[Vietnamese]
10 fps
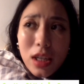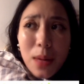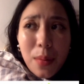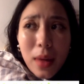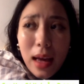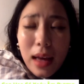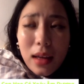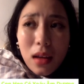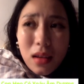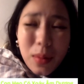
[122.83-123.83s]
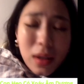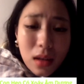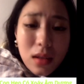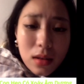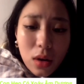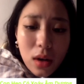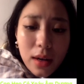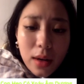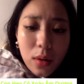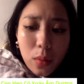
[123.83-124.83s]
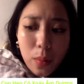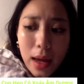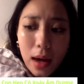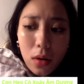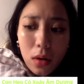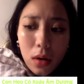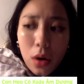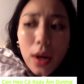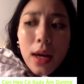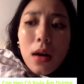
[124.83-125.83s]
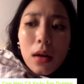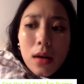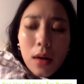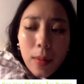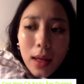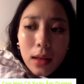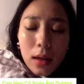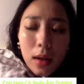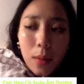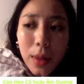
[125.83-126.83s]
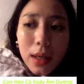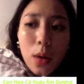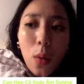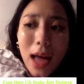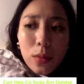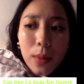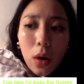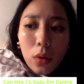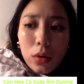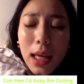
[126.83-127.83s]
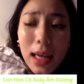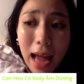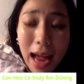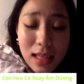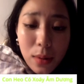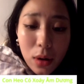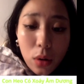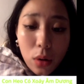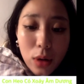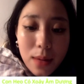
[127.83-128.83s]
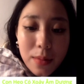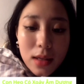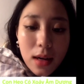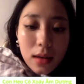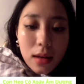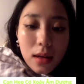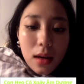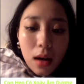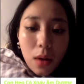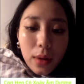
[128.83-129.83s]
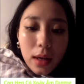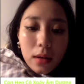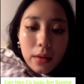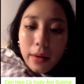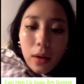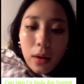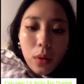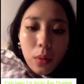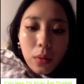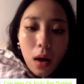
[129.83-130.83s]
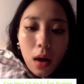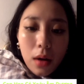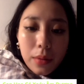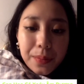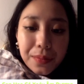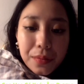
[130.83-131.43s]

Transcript: body shaming này nha, nhưng mà thật sự con lợn đấy cũng béo. Nó đi ngược đường với mình. Mình đi qua xong mình có nhìn lại xem là nó có xoáy âm dương không ấy, nhưng mà nó cũng không có.